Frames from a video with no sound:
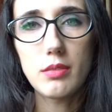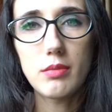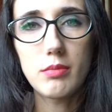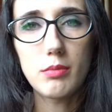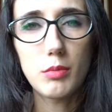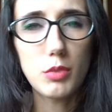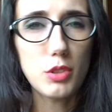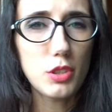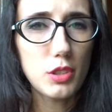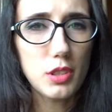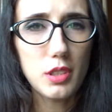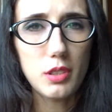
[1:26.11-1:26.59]

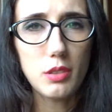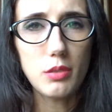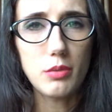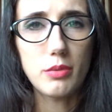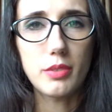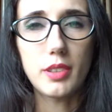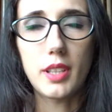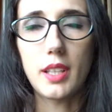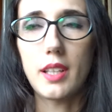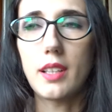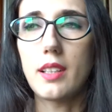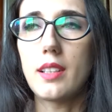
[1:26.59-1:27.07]
może nie
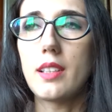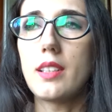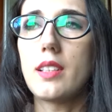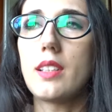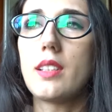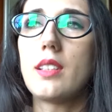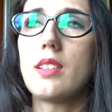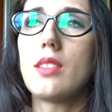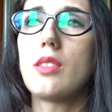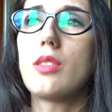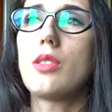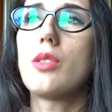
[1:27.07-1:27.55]
równe, ale
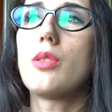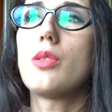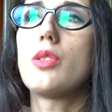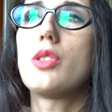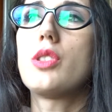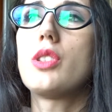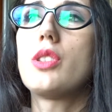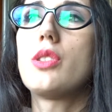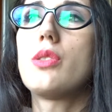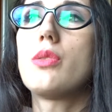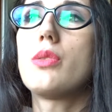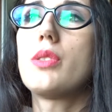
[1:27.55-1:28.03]
około
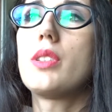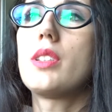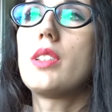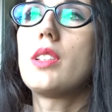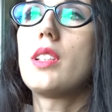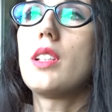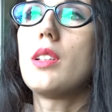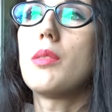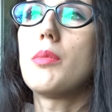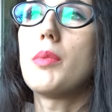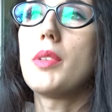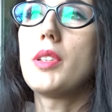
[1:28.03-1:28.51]
600
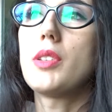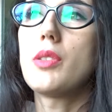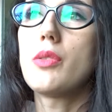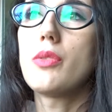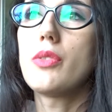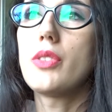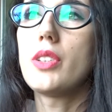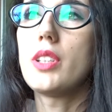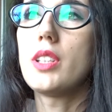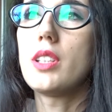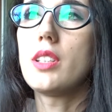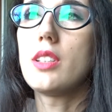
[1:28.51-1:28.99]
km
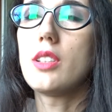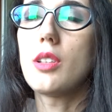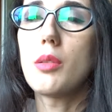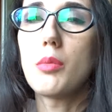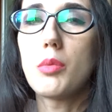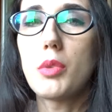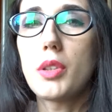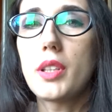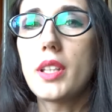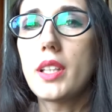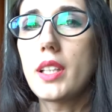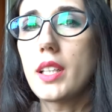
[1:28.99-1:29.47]
i to
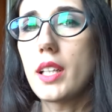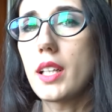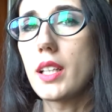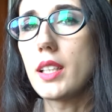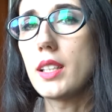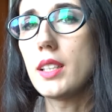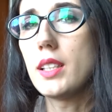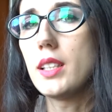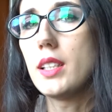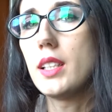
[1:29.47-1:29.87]
była taka